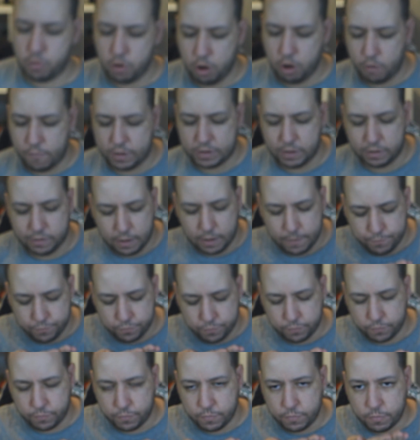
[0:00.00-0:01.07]
les couleurs, on va tester.
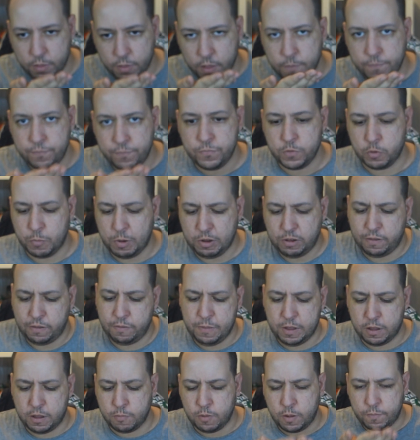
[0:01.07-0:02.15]
Là ça
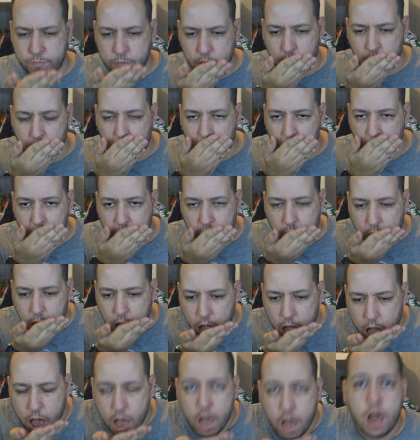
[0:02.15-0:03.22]
se met comment
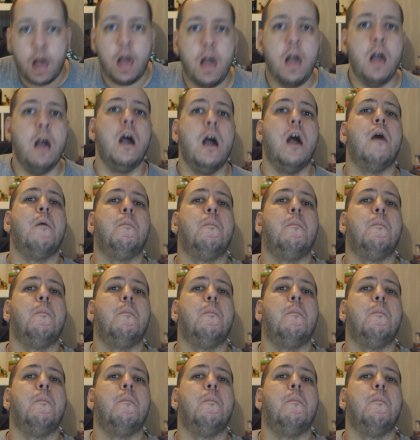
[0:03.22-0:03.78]
Ah